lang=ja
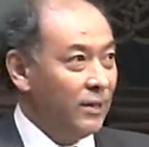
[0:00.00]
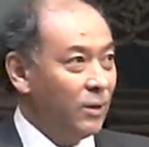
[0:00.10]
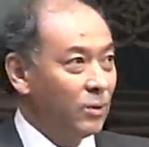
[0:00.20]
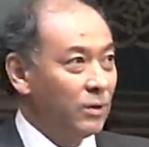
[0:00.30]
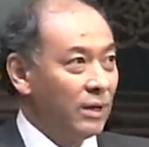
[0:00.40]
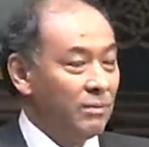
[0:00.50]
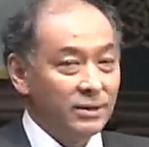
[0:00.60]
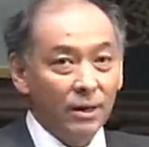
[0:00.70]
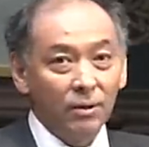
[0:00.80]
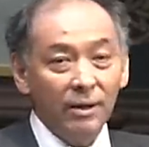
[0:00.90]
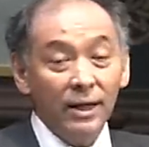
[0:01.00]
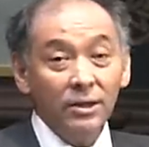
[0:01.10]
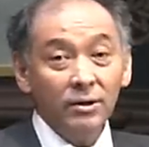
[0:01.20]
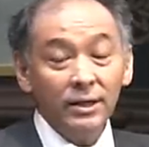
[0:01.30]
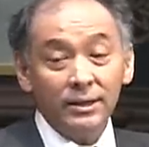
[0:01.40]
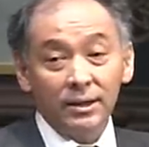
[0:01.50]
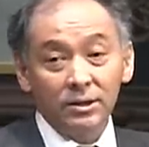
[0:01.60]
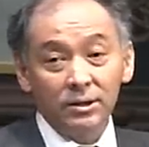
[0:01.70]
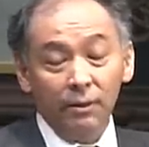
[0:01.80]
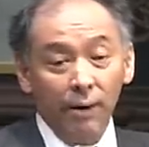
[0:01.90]
いうことになりますがこれはアリステレスが
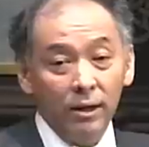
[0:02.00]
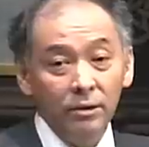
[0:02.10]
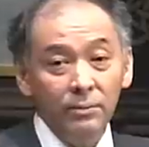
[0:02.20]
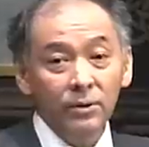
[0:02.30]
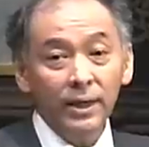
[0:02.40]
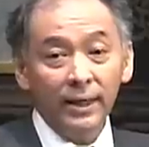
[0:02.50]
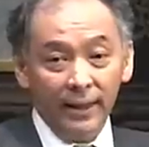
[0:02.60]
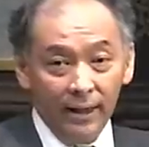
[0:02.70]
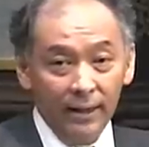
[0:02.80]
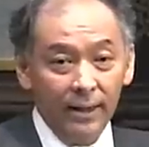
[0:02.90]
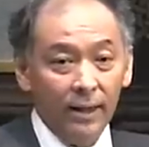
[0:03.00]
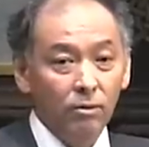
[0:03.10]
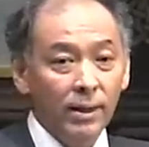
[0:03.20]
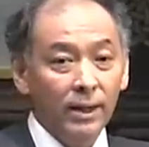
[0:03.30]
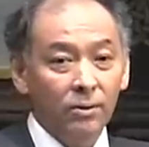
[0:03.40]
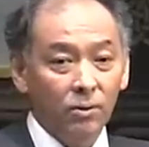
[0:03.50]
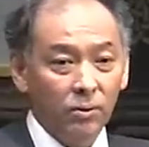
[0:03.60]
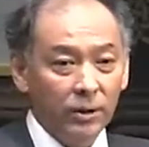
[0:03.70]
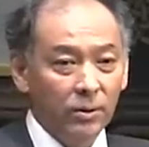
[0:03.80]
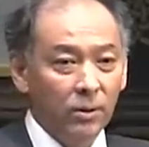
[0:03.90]
作った枠組みの中で、え細かいとこ
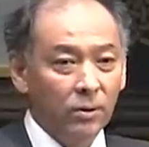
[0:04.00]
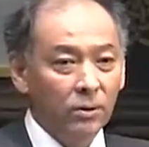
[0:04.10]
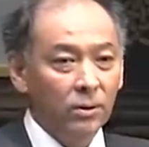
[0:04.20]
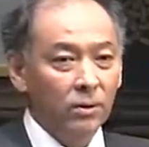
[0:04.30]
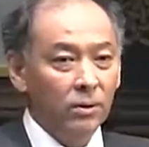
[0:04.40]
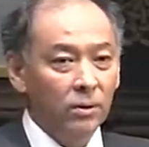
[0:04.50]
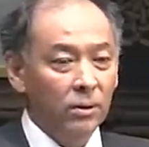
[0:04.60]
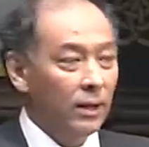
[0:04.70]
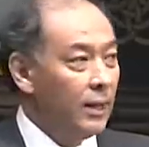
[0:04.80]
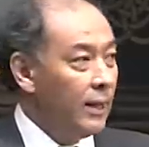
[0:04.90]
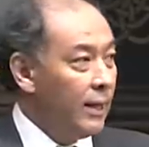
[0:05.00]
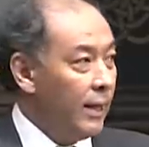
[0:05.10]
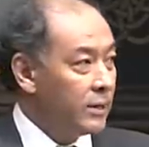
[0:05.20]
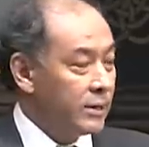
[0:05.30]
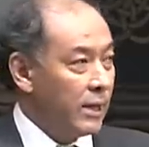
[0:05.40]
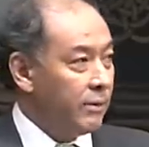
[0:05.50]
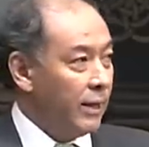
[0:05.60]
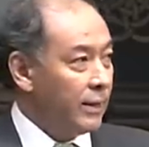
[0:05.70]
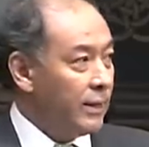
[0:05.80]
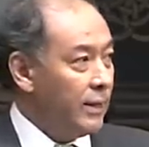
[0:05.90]
ろをいろいろと、え付け加
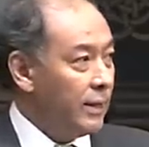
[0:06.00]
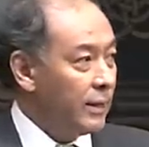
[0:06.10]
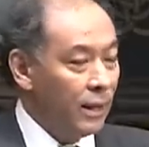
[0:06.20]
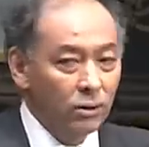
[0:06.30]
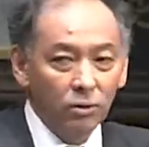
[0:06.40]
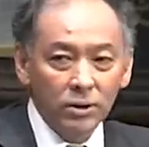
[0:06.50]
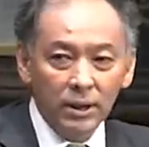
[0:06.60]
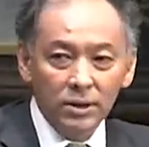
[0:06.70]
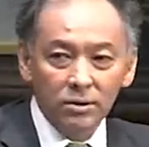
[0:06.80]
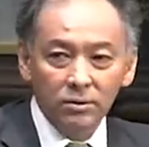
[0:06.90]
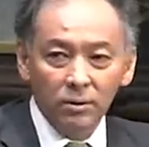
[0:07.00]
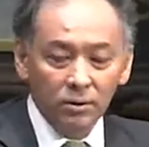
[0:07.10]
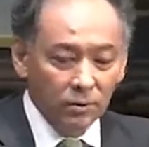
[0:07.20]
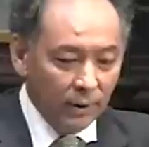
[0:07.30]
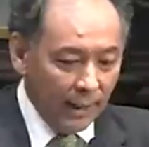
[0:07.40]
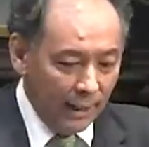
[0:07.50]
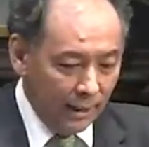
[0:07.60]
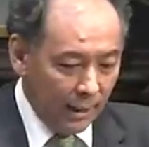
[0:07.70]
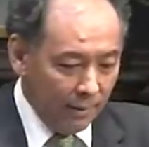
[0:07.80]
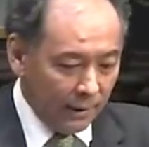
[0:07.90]
えたり検討したりするというの
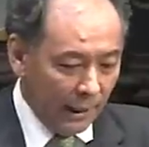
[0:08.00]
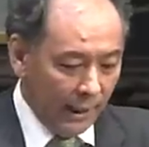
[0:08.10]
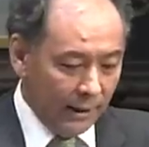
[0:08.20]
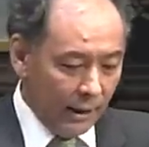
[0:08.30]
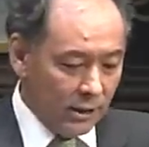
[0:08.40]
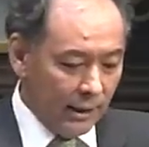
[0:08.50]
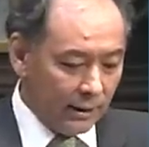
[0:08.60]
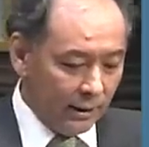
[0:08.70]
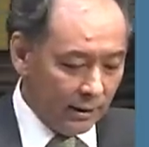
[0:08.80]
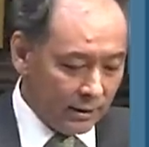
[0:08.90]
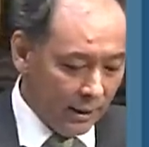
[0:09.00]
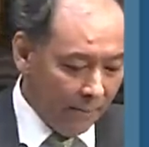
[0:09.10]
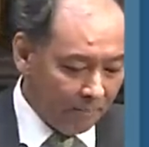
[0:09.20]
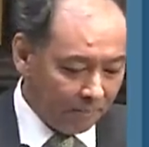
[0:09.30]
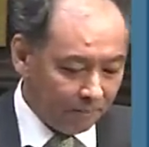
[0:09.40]
があ、まあ、長い歴史だったんですね。